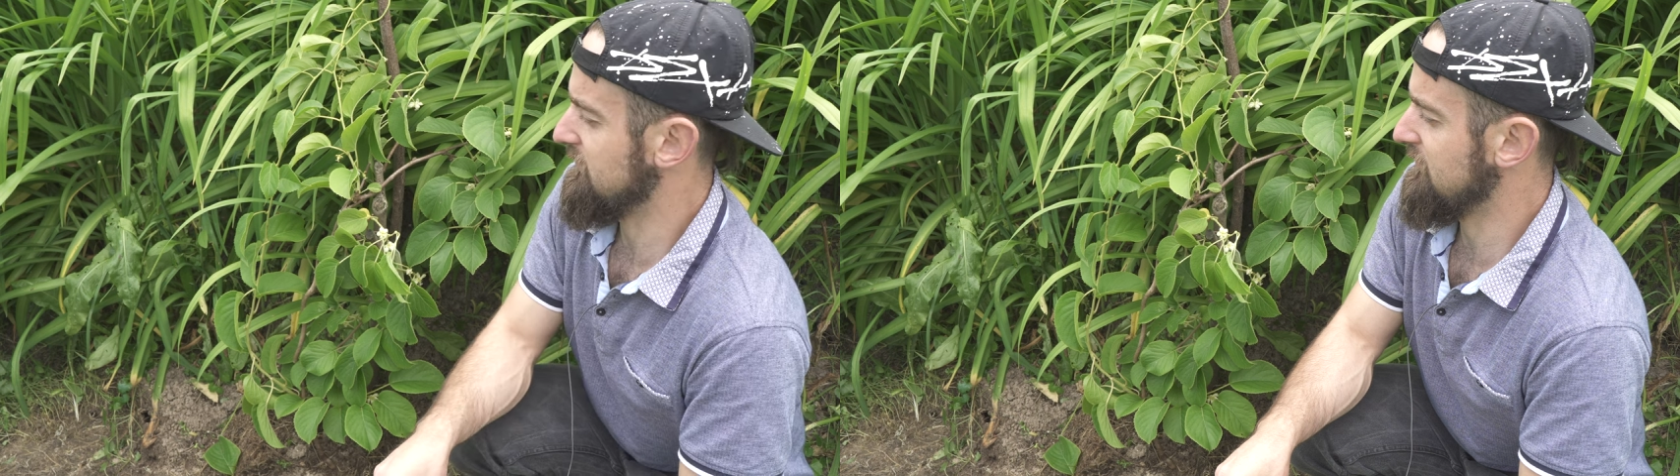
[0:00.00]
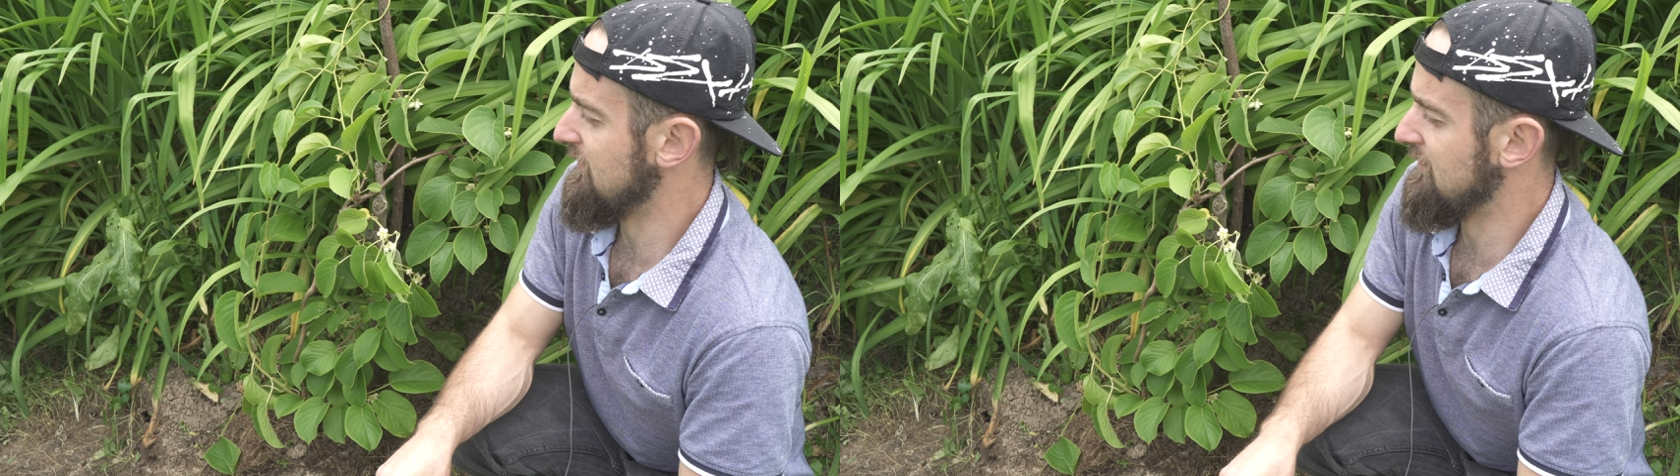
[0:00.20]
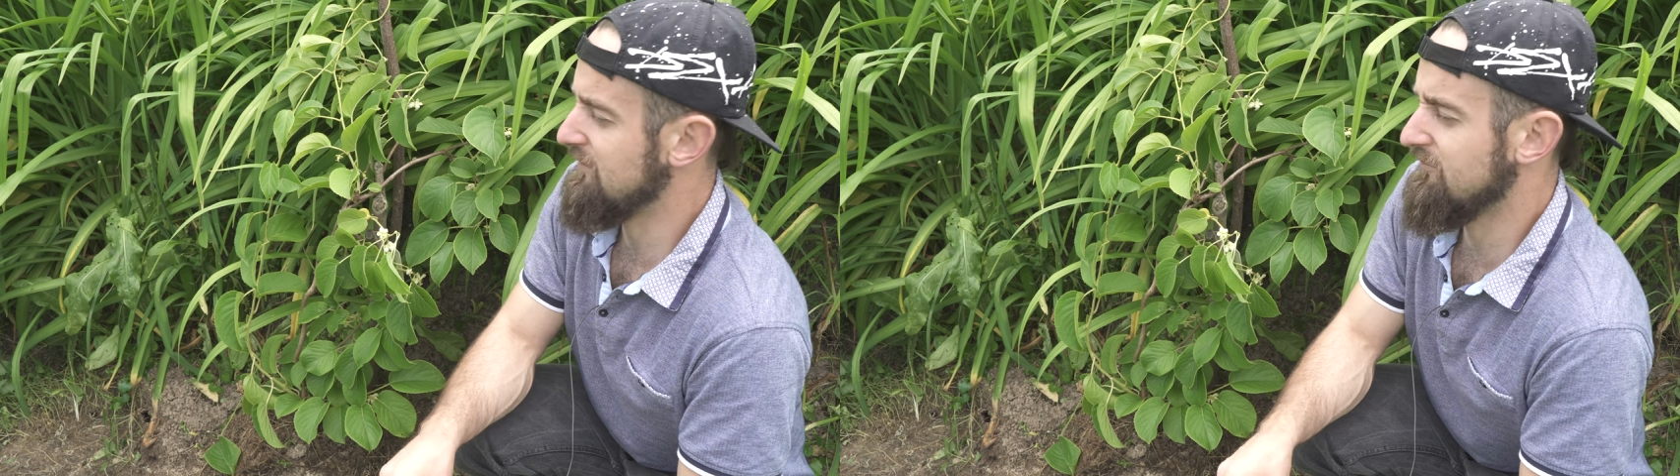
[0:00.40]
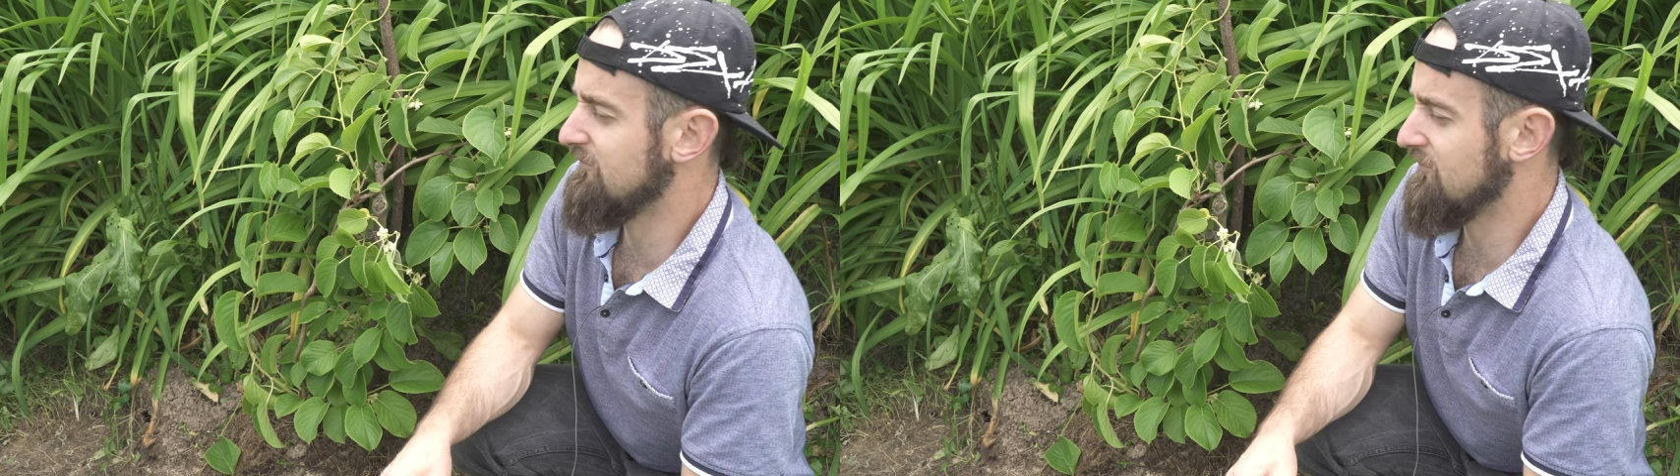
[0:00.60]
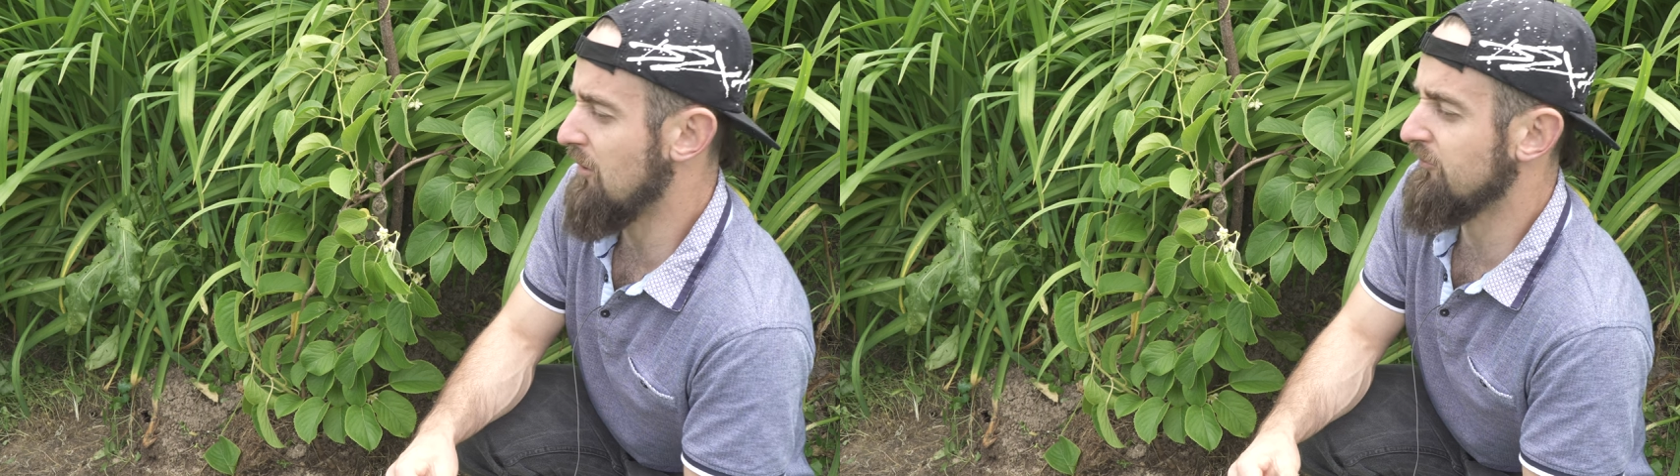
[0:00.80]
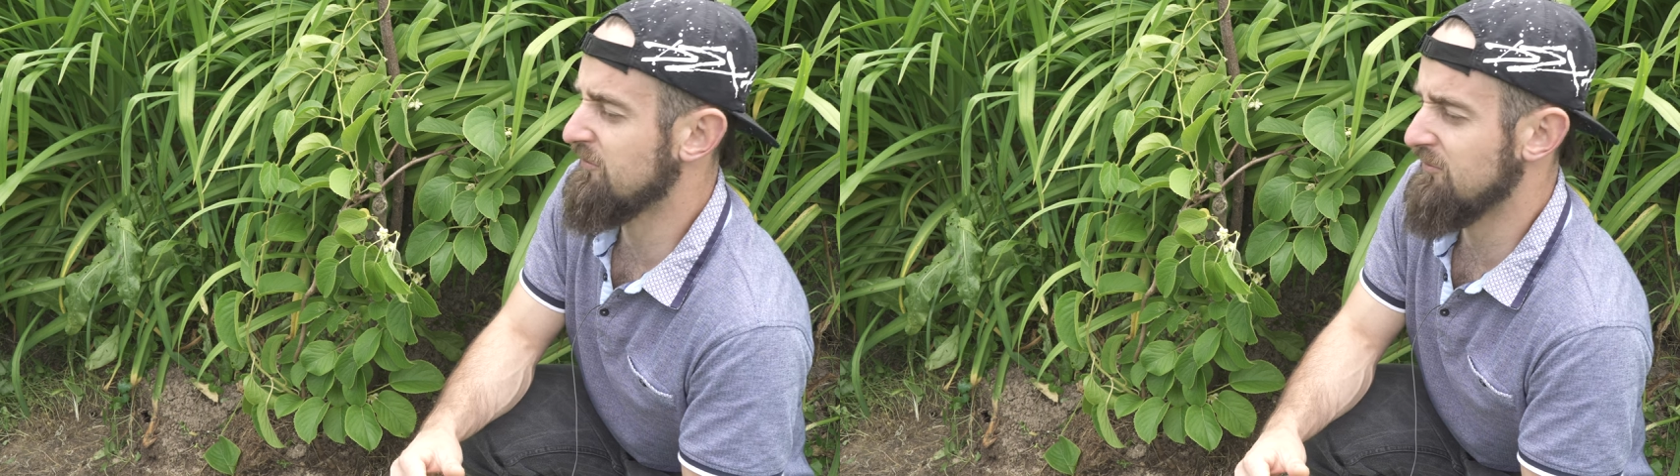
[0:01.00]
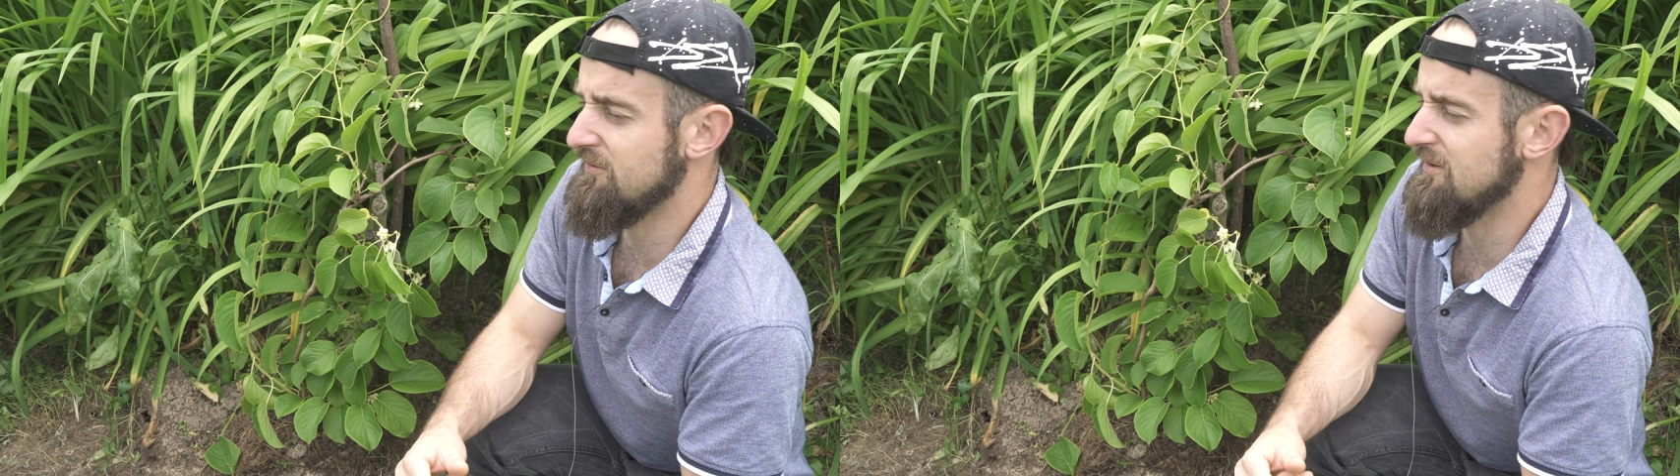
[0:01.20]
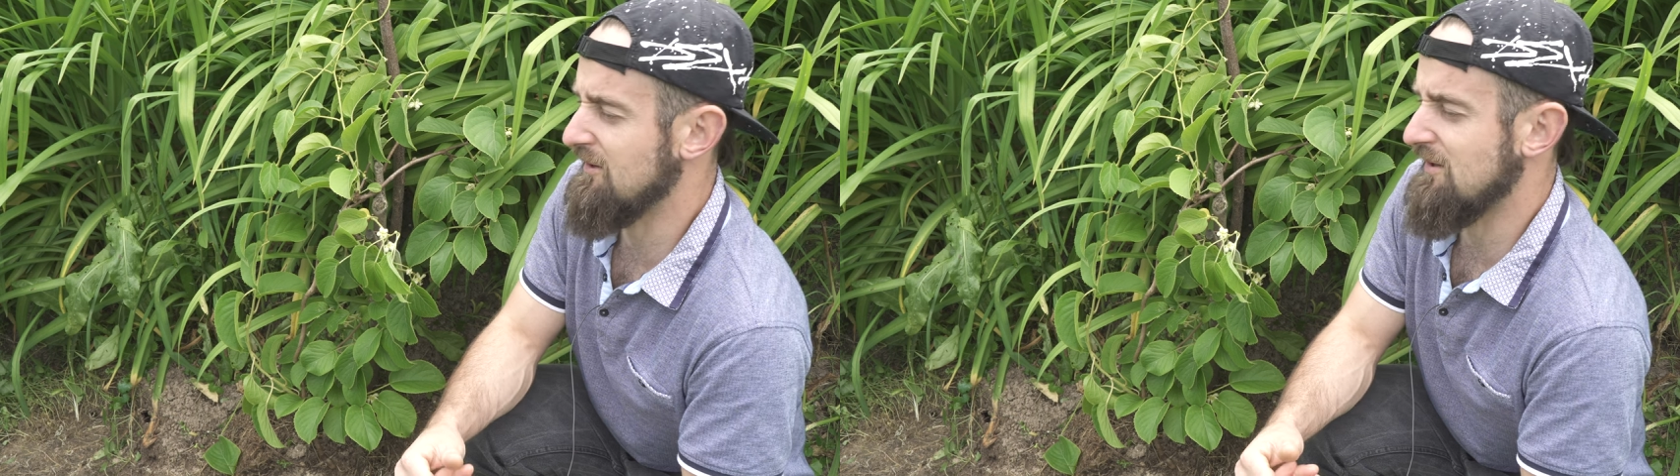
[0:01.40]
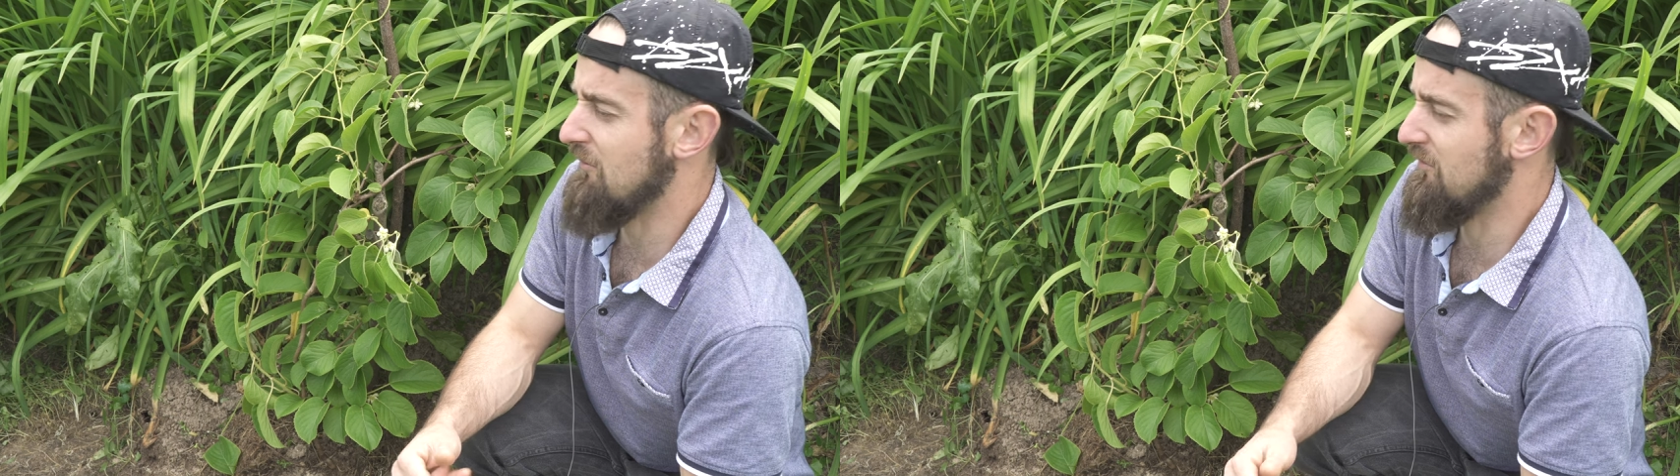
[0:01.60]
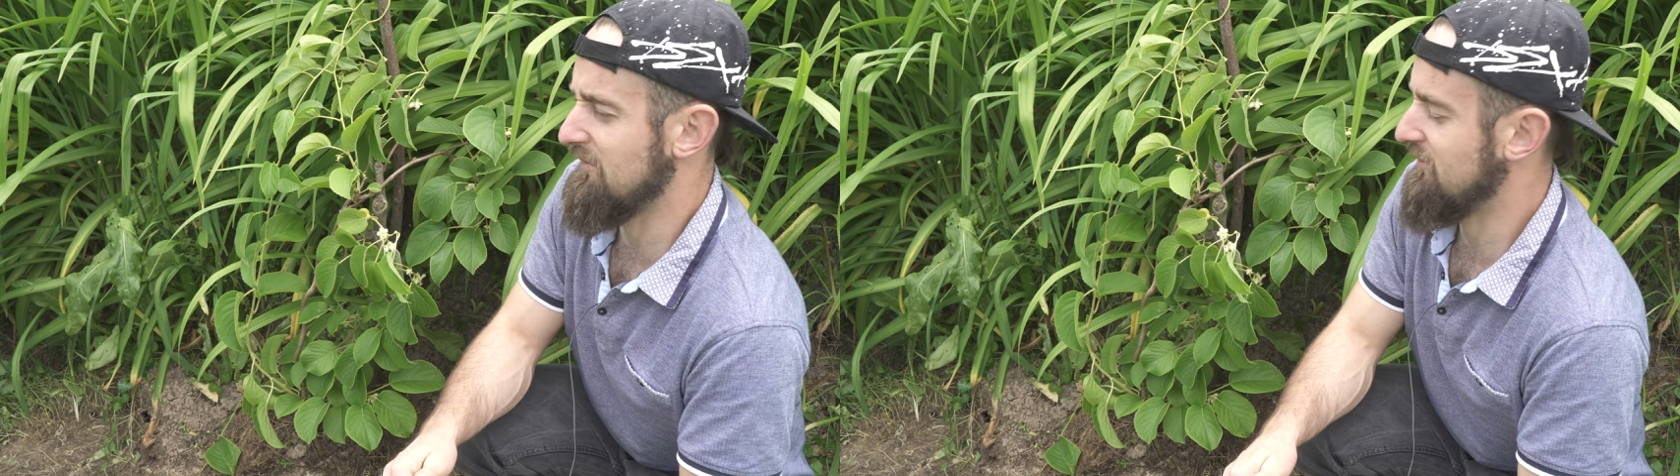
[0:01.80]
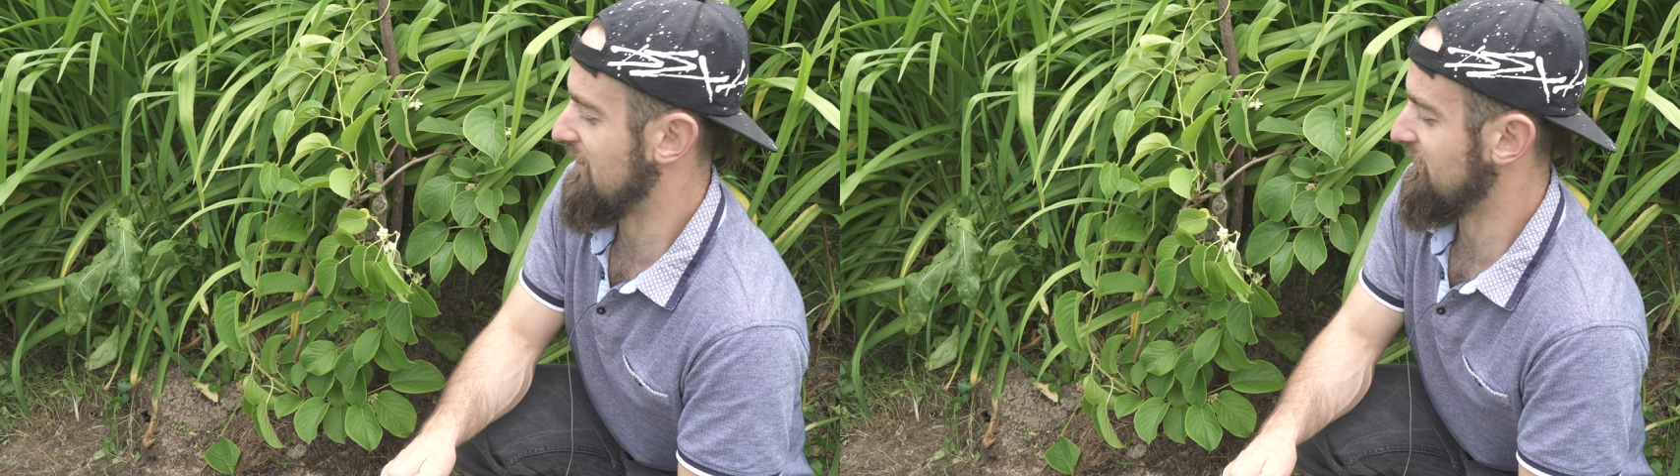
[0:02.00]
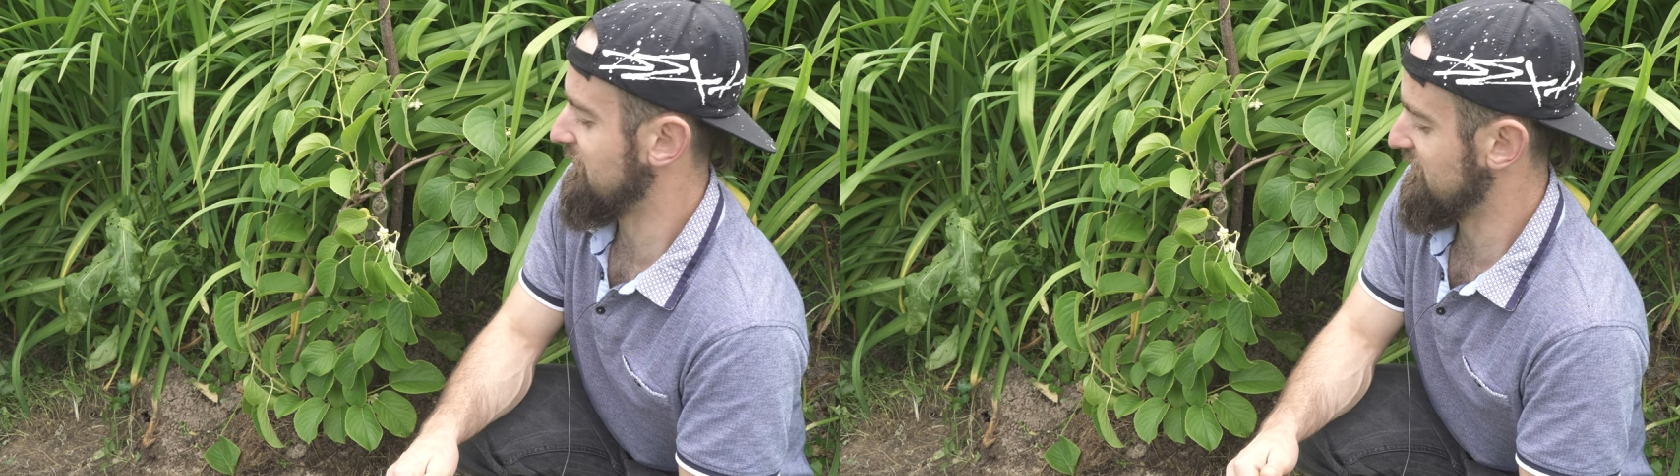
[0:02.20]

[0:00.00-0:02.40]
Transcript: No i ale dobrze, bo nie chciałem mieć tamtej